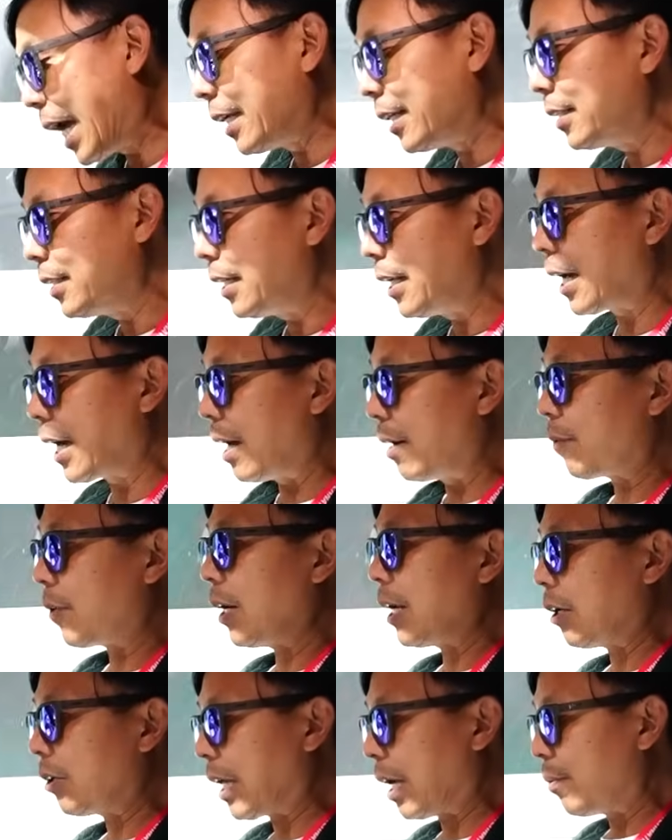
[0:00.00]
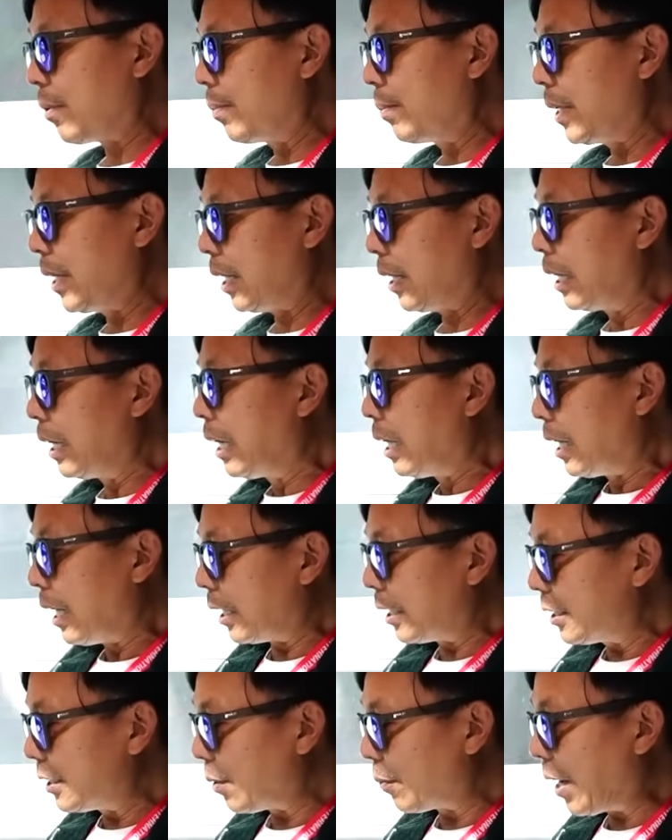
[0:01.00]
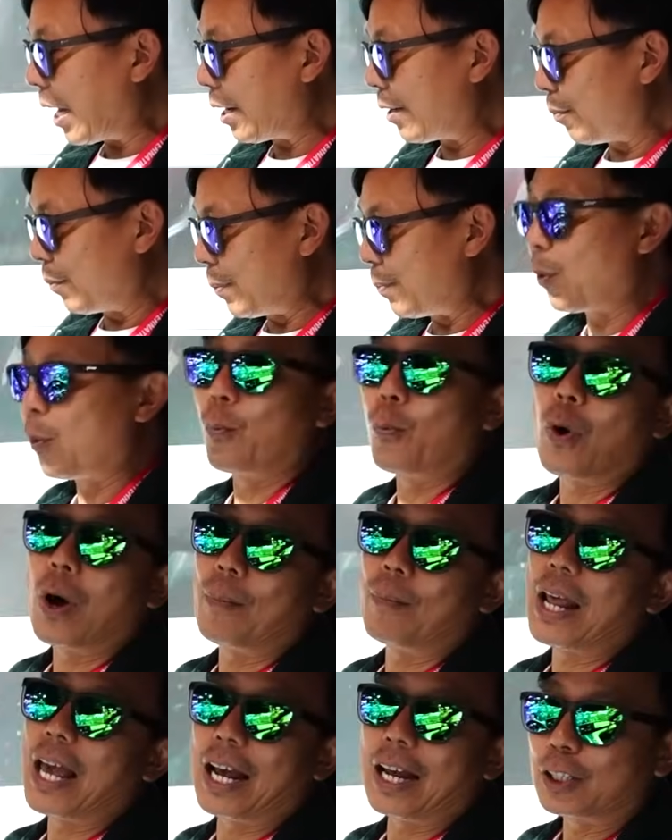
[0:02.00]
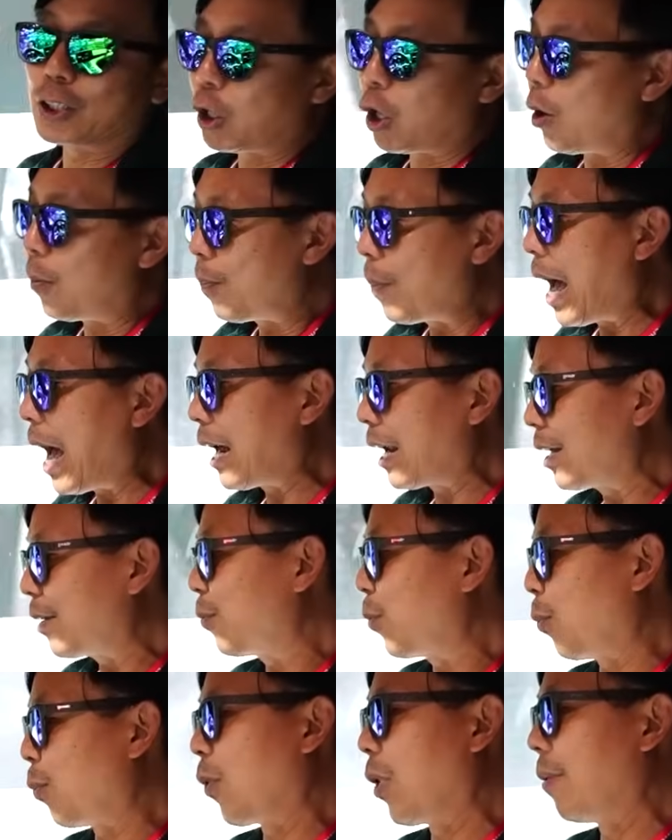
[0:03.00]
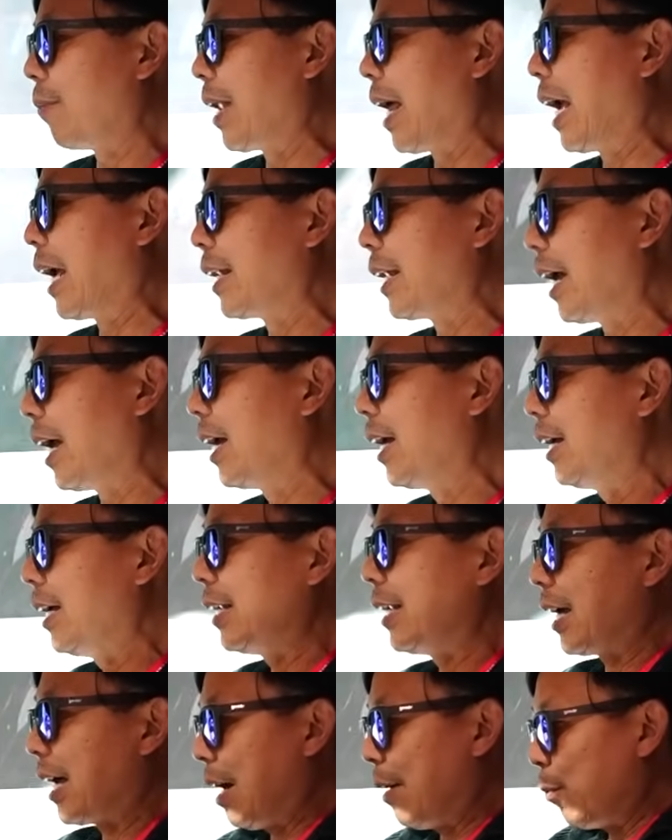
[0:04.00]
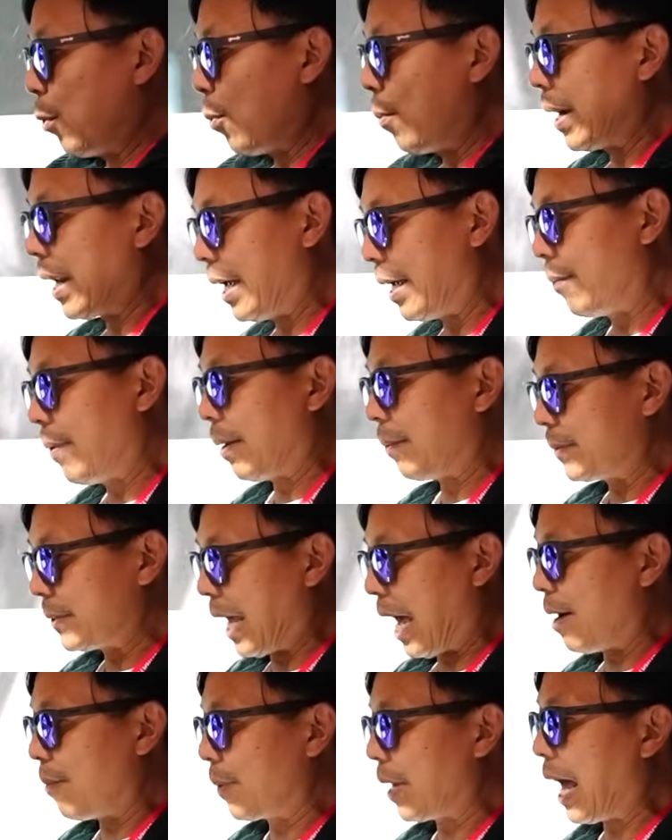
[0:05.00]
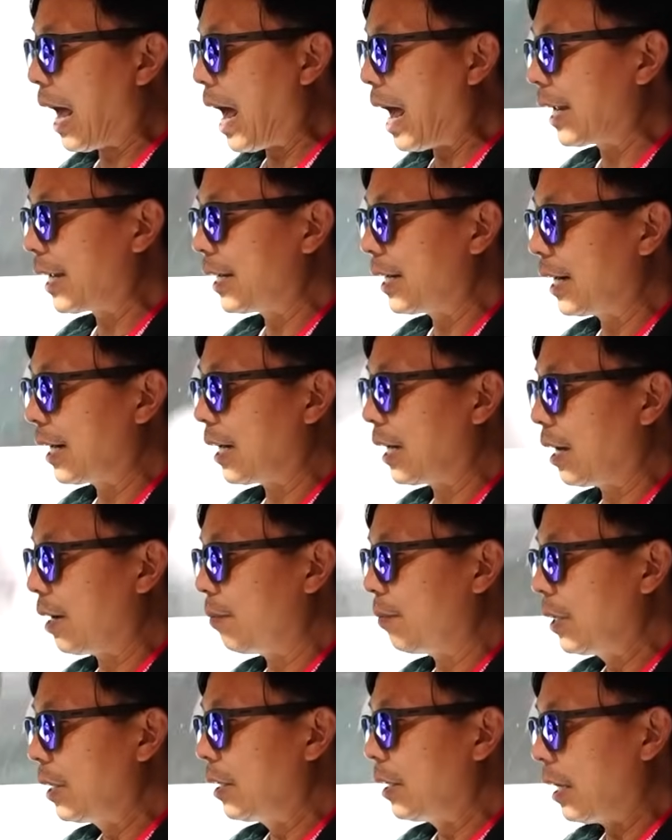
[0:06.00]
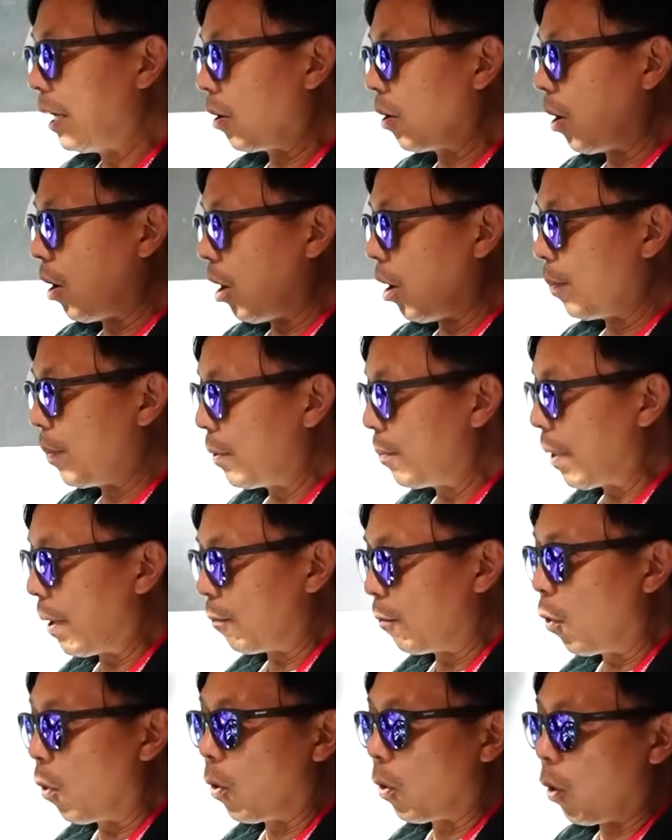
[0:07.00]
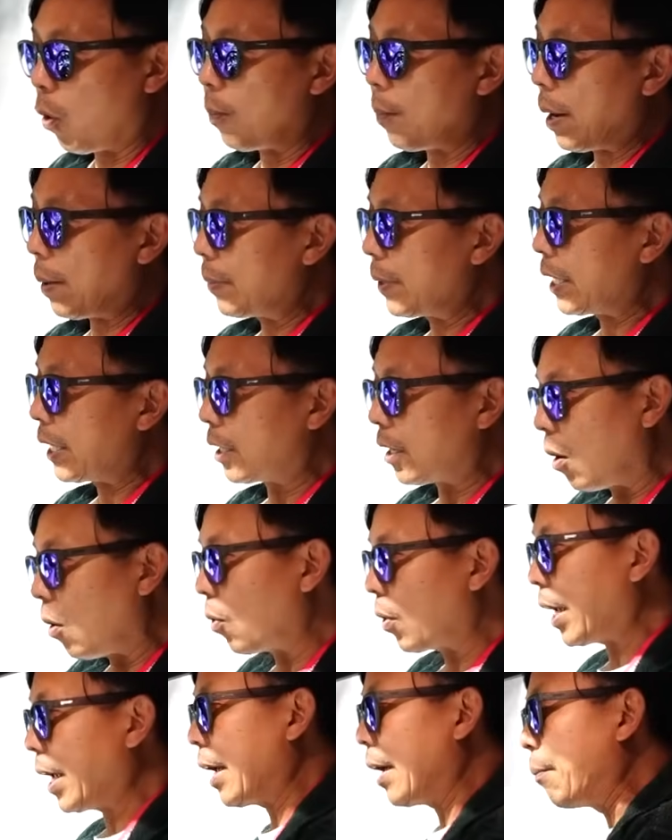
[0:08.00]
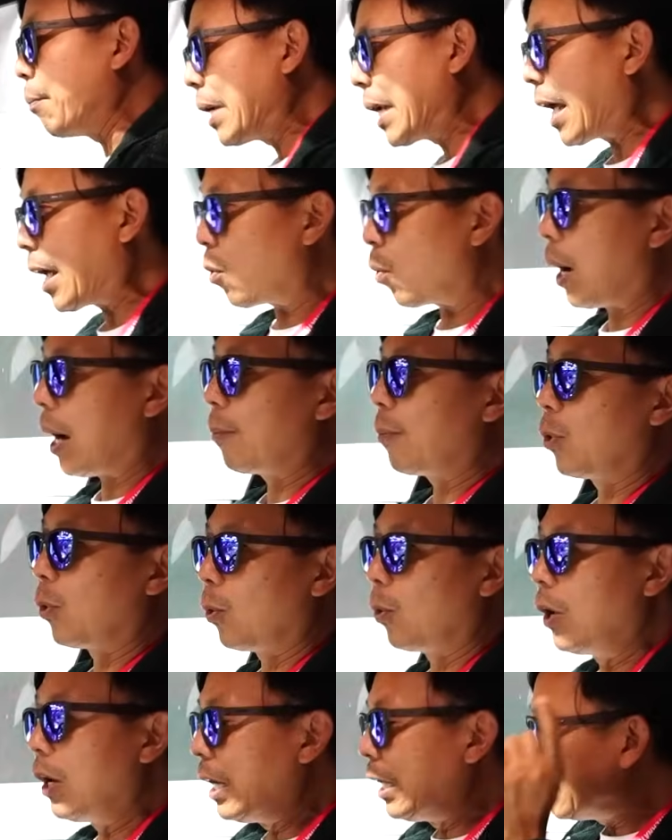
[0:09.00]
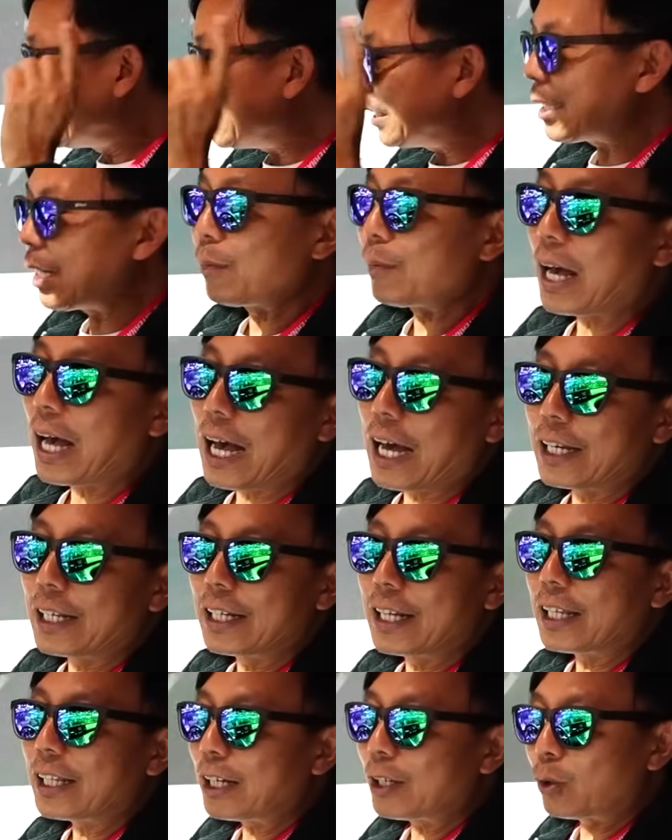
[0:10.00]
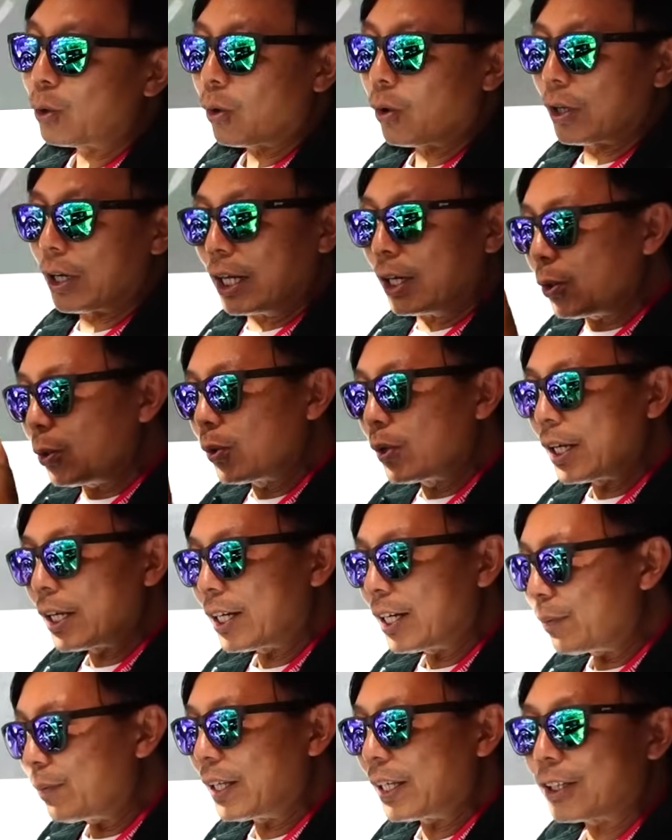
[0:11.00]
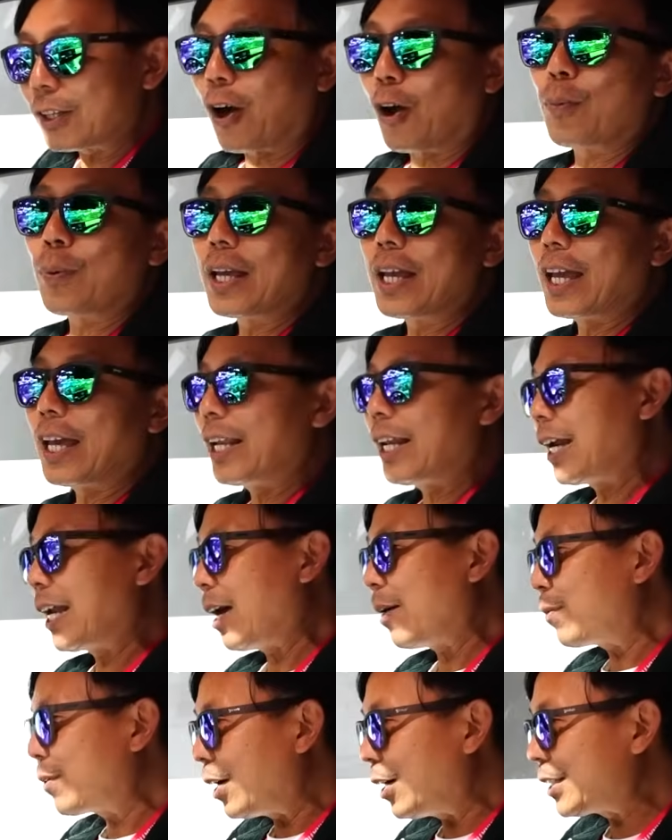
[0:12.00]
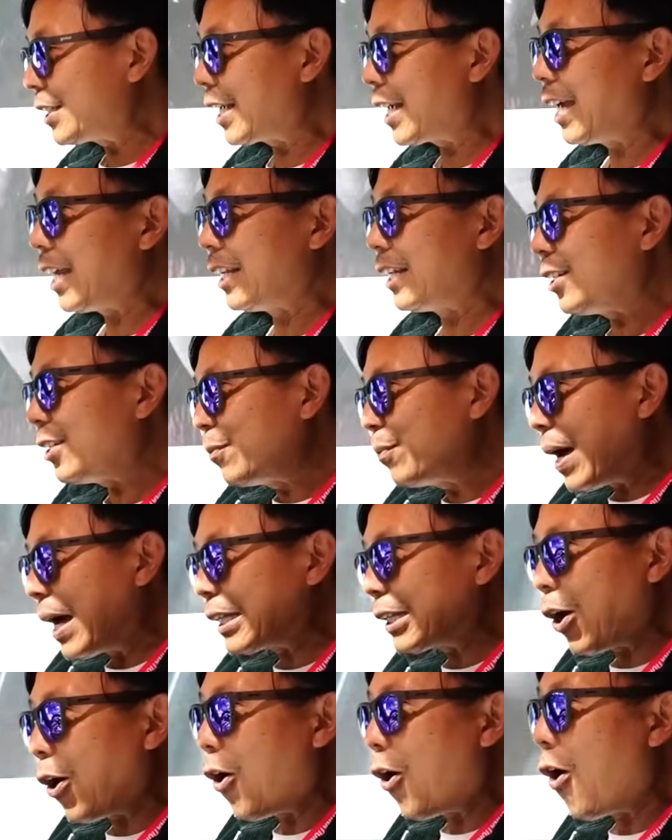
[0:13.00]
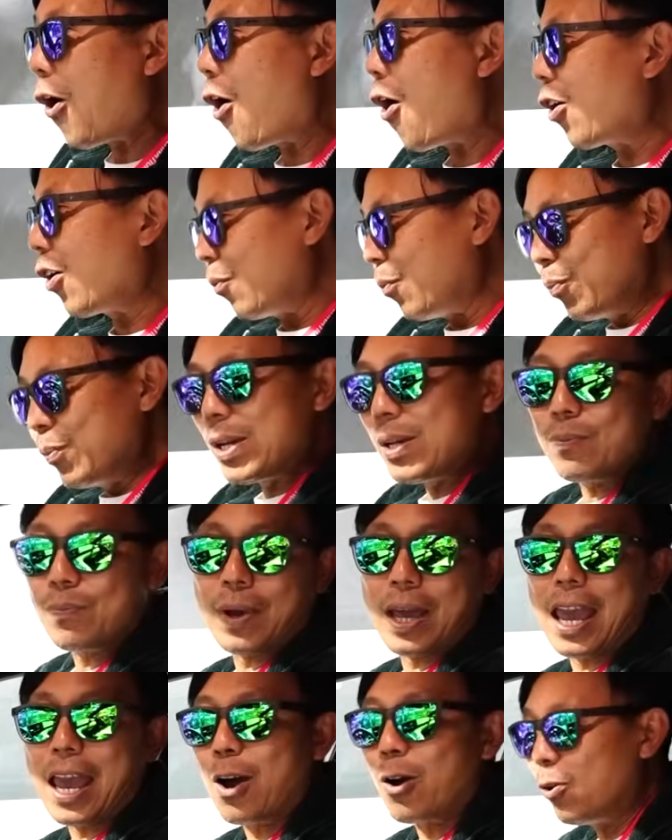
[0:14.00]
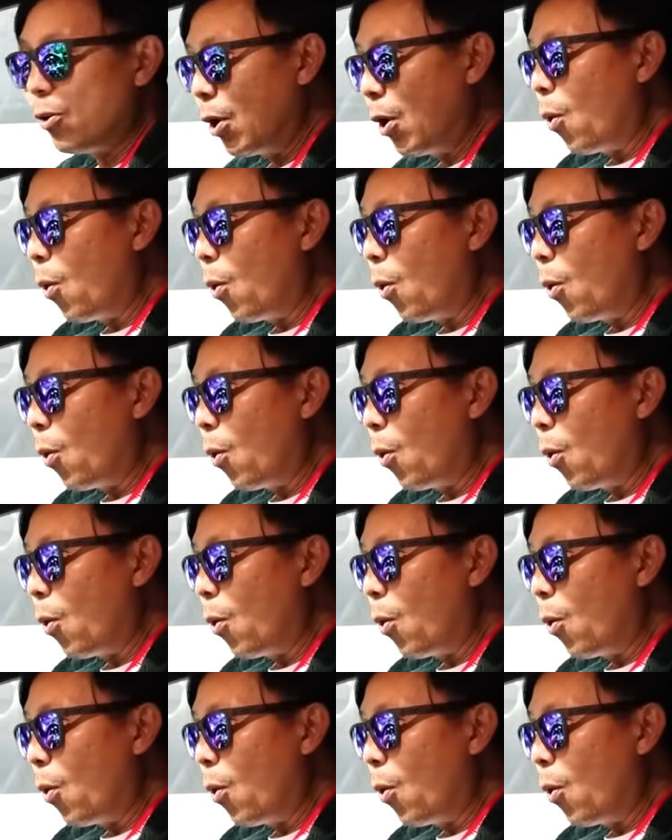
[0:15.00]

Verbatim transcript: กันนะครับก็แล้วแต่เพื่อนๆและที่สำคัญมีปุ่มความแรงชอบมากเลยปุ่มความแรงเนี่ยนะครับพวงมาลัยแบบสามก้านนะครับแล้วก็เป็นแบบวงกลมแบบนี้ก็โอเคมันให้ความหรูที่สำคัญเนี่ยถ้าทุกคนได้ดูในคลิป ติ๊กต็อก พี่เอ๋นะครับก็จะเห็นปลาทองมีแมว